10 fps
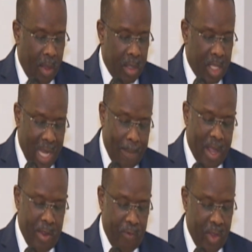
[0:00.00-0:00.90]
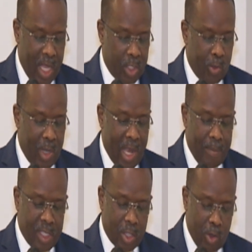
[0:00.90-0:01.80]
dans la planification et la
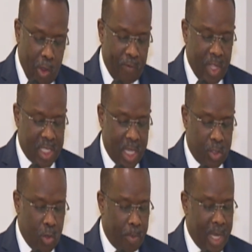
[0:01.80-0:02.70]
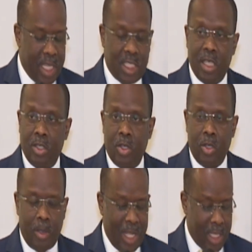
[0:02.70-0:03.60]
mise en œuvre des actions par les
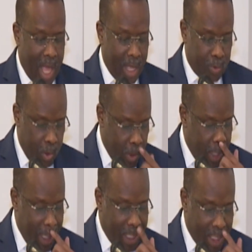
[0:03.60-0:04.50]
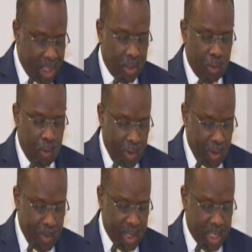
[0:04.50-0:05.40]
euh, acteurs étatiques du
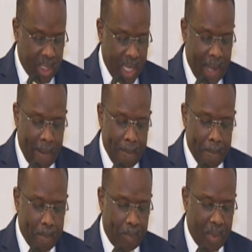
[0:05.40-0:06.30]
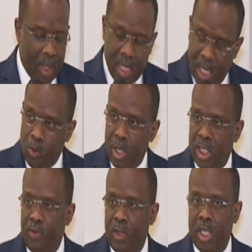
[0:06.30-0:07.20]
gouvernement central et des
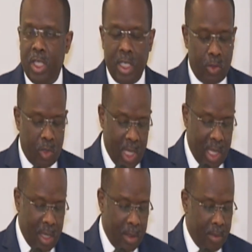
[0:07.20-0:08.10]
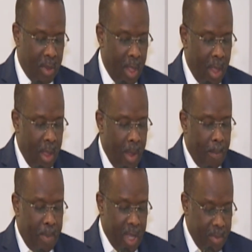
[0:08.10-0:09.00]
collectivités territoriales,
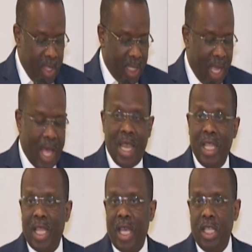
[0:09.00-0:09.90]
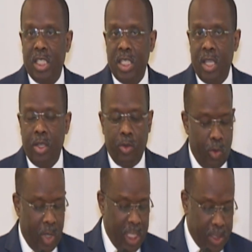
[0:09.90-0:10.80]
permettra à l'État haïtien
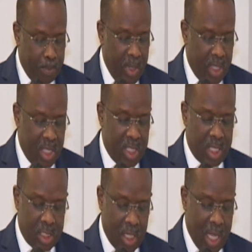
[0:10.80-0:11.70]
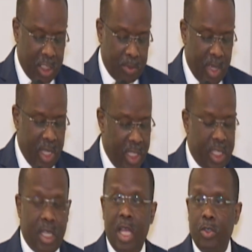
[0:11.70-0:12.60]
de respecter ses engagements
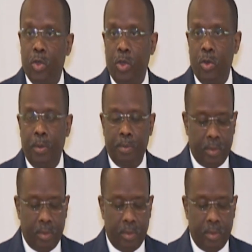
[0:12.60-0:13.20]
internationaux